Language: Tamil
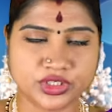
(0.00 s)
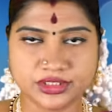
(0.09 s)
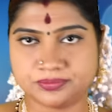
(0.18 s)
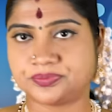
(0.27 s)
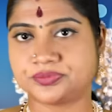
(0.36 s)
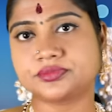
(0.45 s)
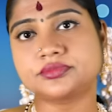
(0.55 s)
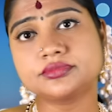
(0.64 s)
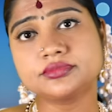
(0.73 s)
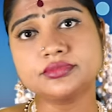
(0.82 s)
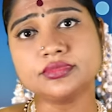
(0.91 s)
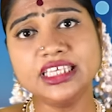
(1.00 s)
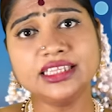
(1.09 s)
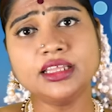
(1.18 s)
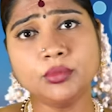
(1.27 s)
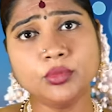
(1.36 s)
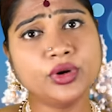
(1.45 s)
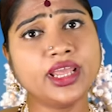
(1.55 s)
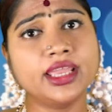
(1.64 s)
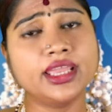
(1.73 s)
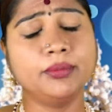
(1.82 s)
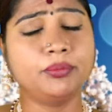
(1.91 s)
உண்டு இந்த முறை
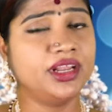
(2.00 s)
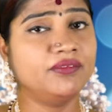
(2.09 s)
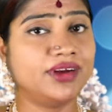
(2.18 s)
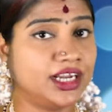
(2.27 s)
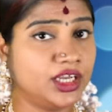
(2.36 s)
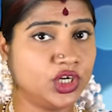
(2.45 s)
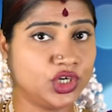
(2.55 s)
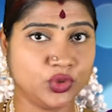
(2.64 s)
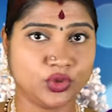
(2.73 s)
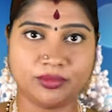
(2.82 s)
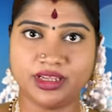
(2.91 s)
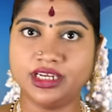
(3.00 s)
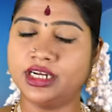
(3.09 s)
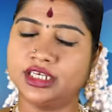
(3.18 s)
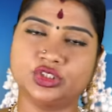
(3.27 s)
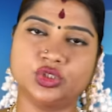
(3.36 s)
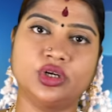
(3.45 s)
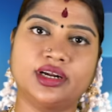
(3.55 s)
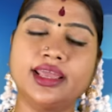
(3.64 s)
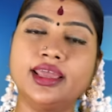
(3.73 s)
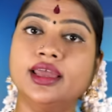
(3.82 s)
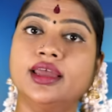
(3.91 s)
எப்படி வணங்கணும் அப்படின்னு நான்
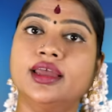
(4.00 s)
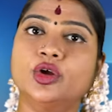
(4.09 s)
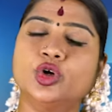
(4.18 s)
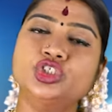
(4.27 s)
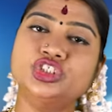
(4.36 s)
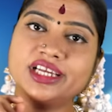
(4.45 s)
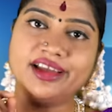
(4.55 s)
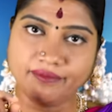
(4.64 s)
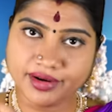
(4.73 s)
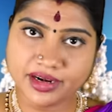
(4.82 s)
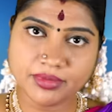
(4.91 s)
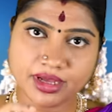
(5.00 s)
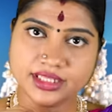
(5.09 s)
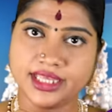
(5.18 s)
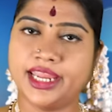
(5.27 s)
சொல்கிறேன் கொஞ்சம் கவனமாக அதை